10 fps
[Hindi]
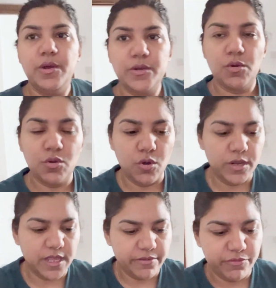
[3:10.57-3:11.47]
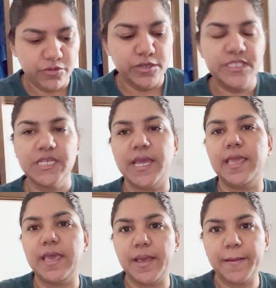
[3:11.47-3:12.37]
उनको कोरियन फूड
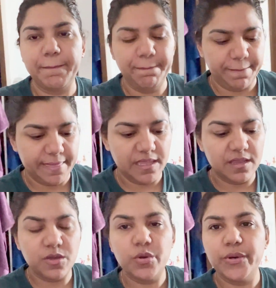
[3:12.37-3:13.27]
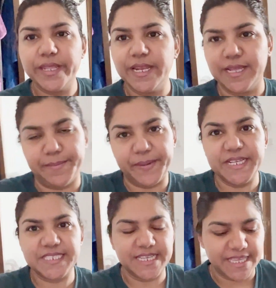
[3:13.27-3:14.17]
चाहिए कोरियन
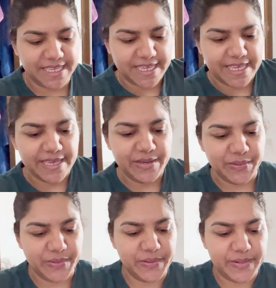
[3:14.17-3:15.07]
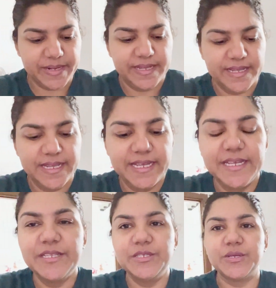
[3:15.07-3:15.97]
कपड़े चाहिए और
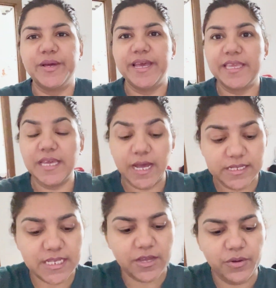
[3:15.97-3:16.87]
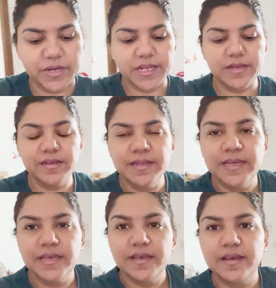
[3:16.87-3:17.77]
जो है यहाँ से कोरियन
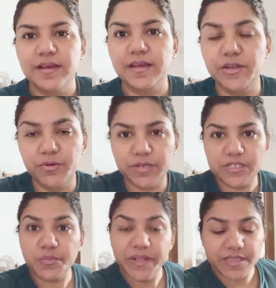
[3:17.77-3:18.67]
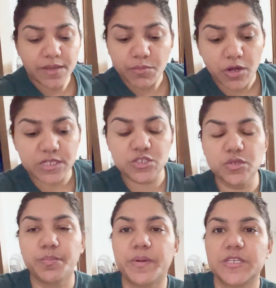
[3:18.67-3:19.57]
नूडल्स uh, मिलते हैं बहुत
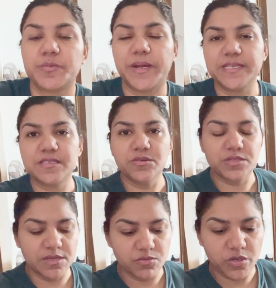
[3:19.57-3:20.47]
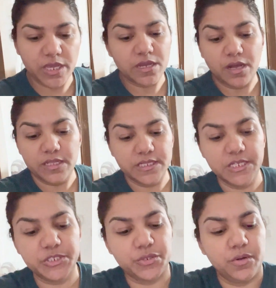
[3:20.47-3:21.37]
सुपर स्पाइसी होते हैं वो ये खाती
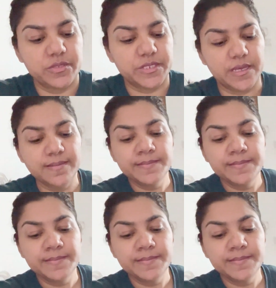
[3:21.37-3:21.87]
हैं शौक से